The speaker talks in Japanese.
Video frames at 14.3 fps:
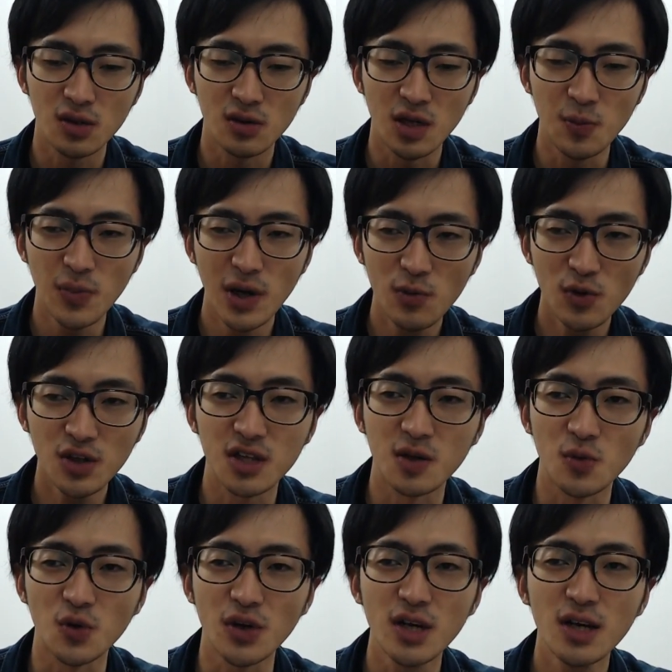いっぱい持ってて
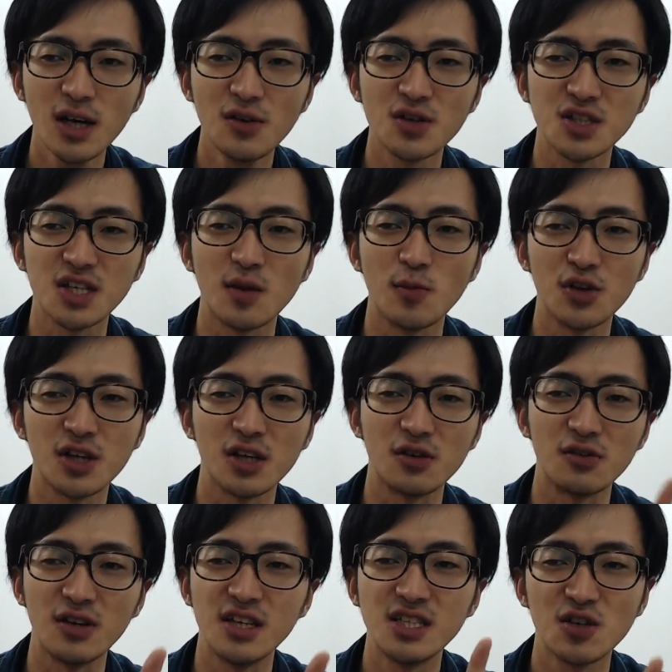も、いっかいの試合に持っていけるの
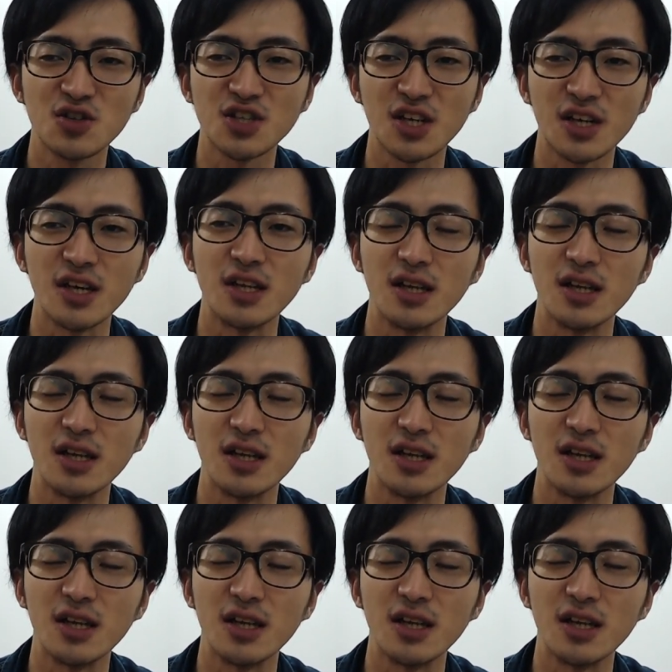いっちゃくしかないん